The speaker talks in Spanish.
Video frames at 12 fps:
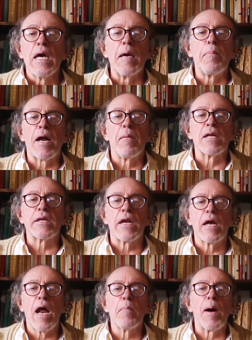y para
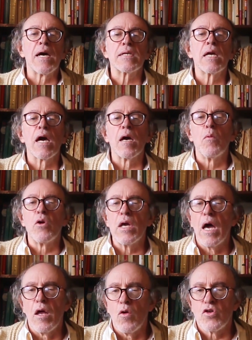mantener al país en la
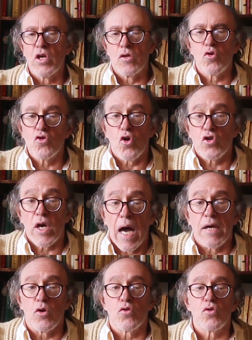hegemonía de 212
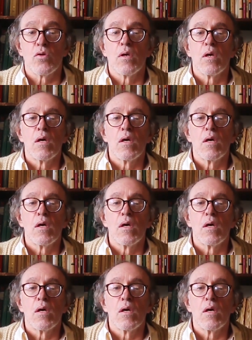años.